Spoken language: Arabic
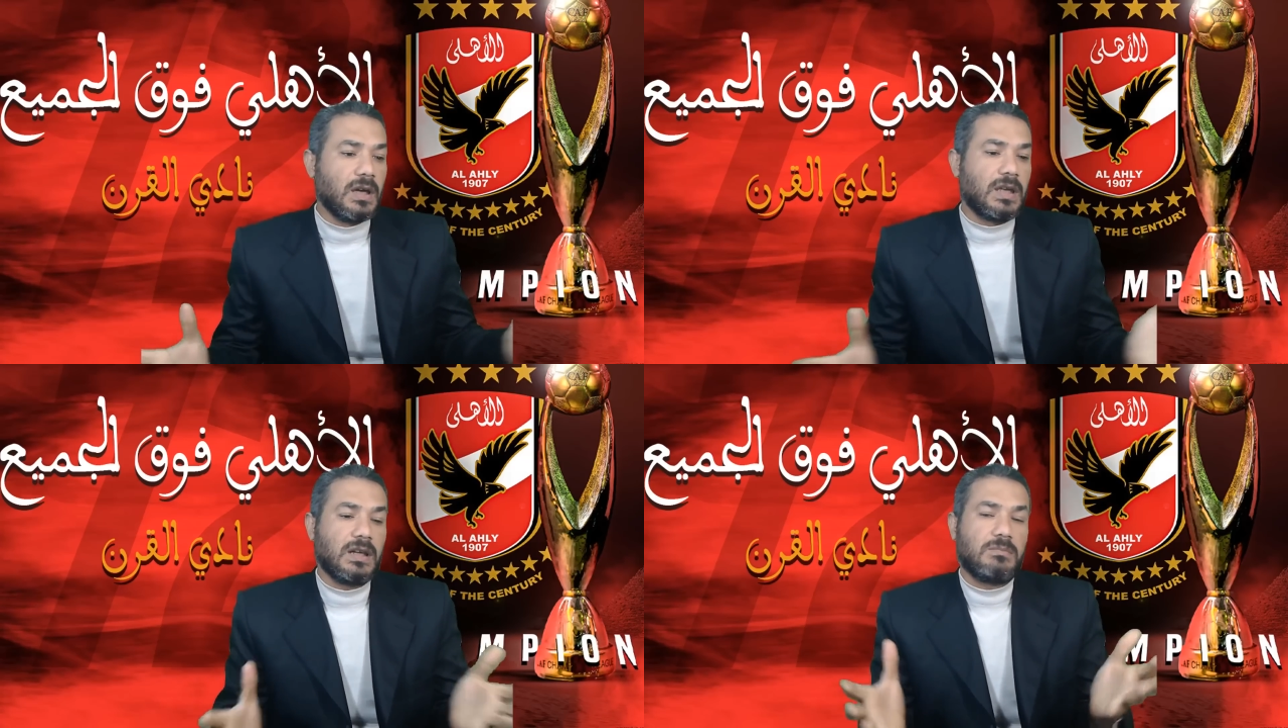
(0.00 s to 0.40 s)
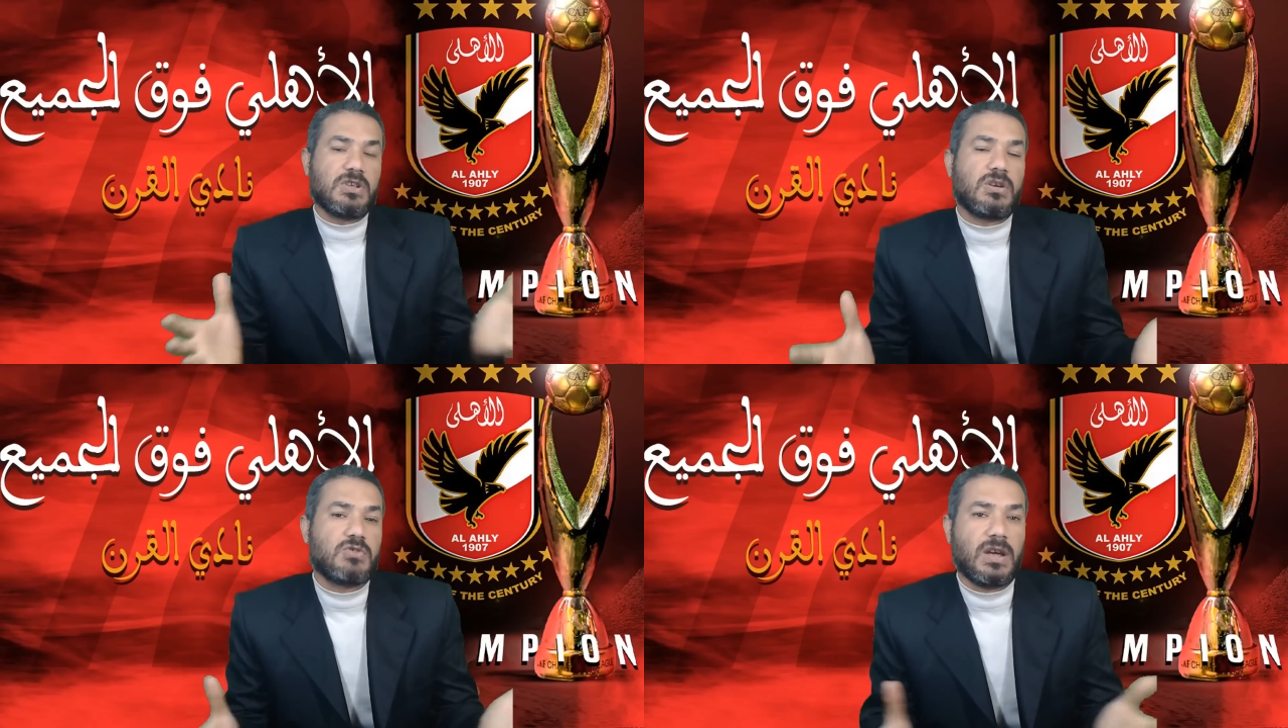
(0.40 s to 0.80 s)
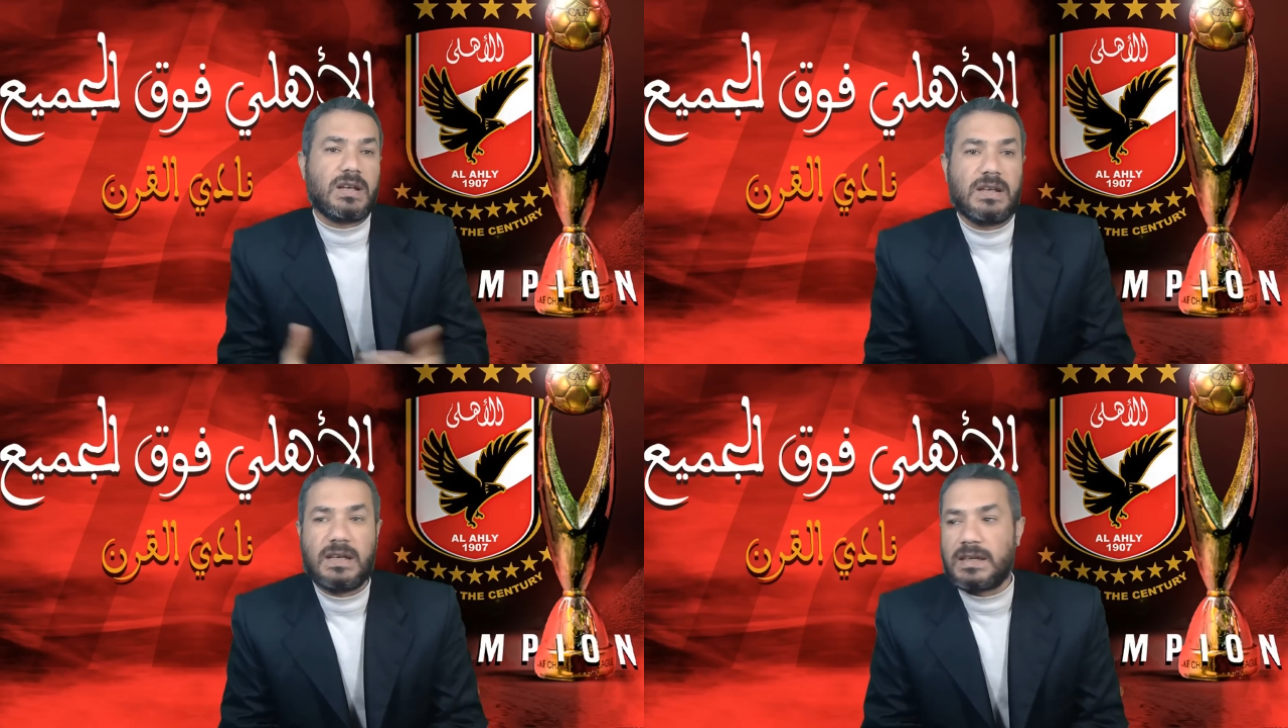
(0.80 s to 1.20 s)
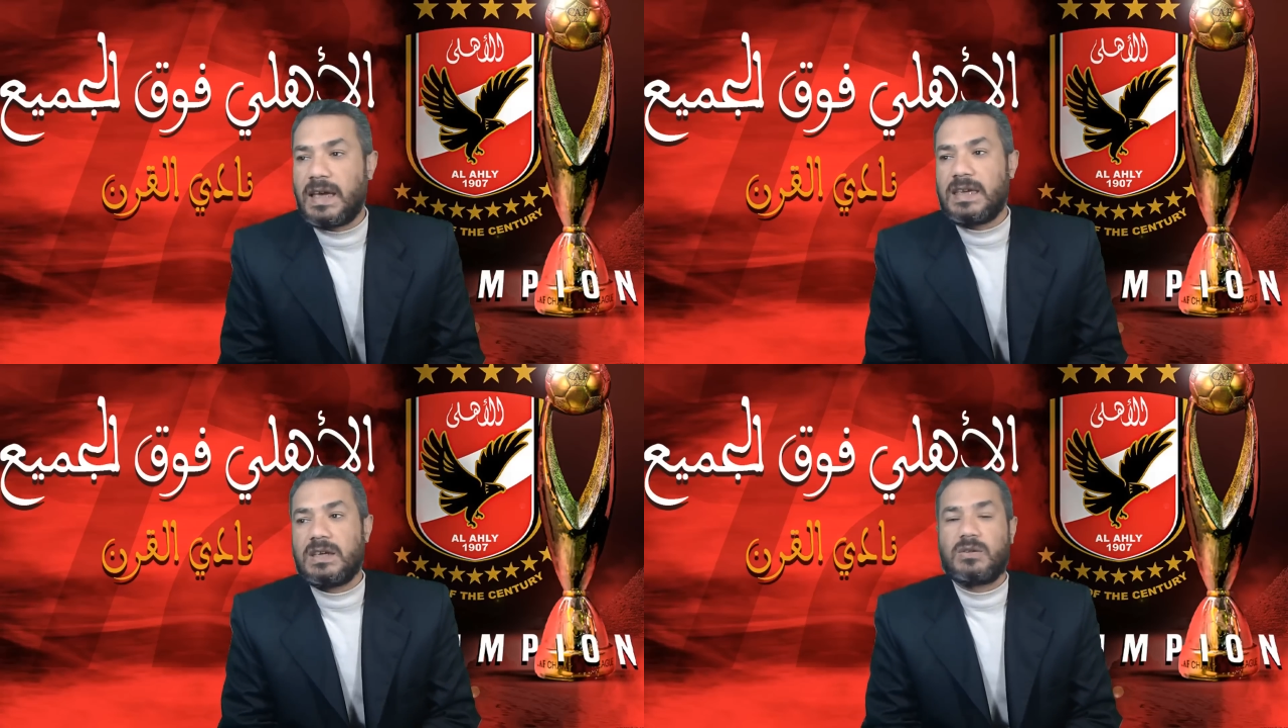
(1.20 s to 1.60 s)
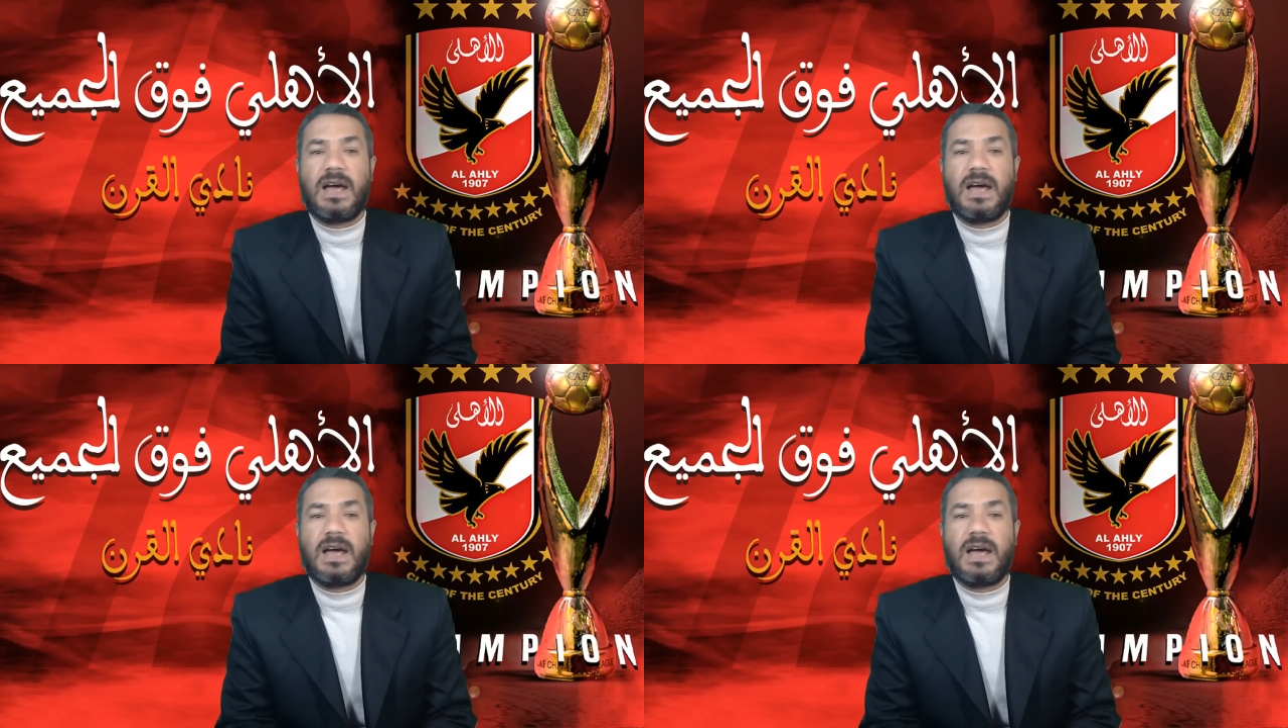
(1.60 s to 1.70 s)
كانت ماشيه بشكل جيد